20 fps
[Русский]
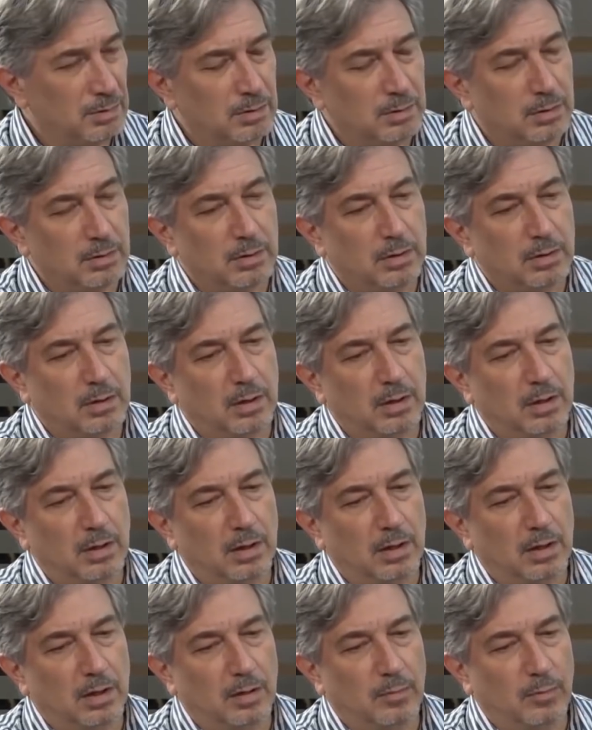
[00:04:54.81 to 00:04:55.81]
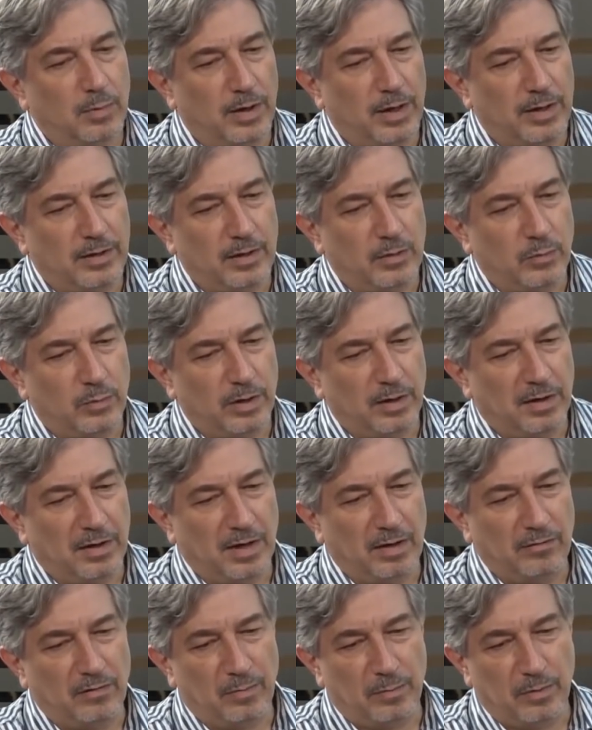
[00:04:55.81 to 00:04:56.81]
Но я думаю, что у нас будет более
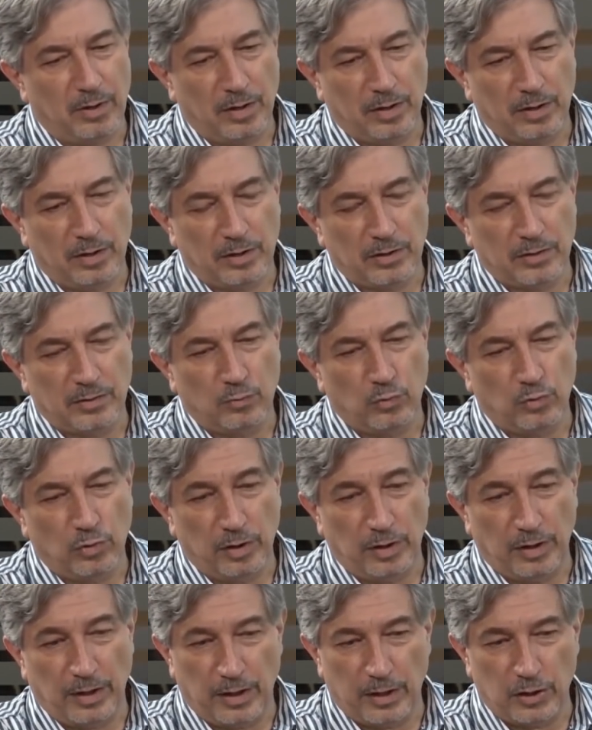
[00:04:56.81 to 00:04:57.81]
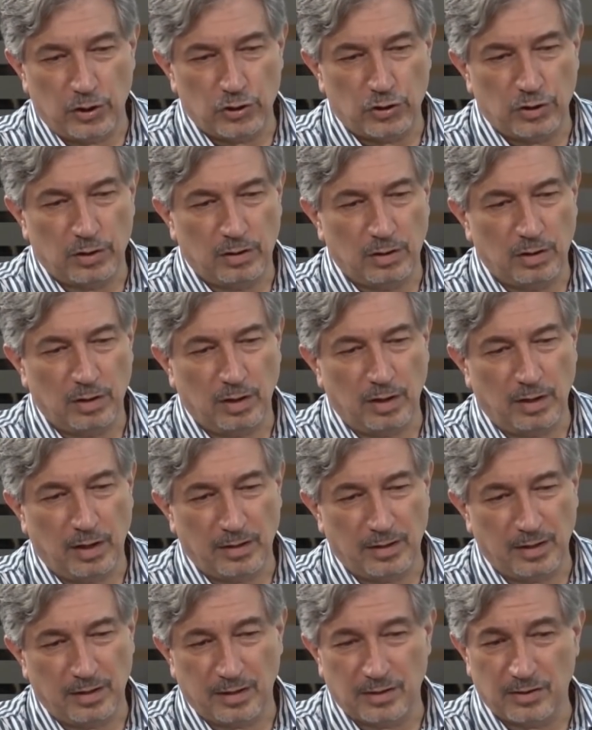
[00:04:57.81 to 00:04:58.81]
заинтересована Америка. Я
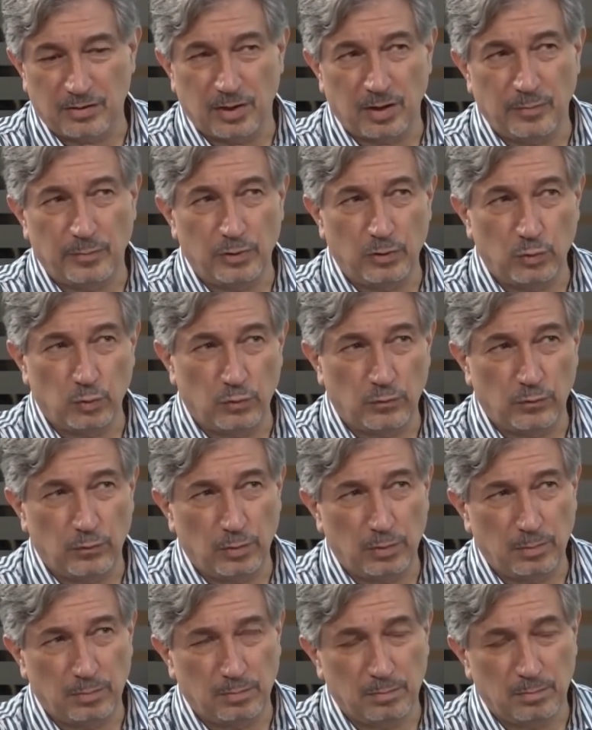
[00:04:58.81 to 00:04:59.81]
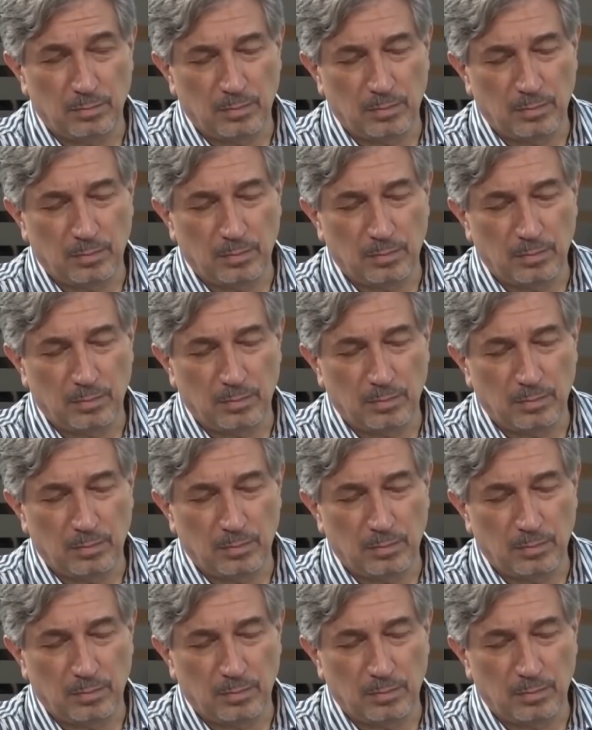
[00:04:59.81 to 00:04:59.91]
думаю, что это будет полезно.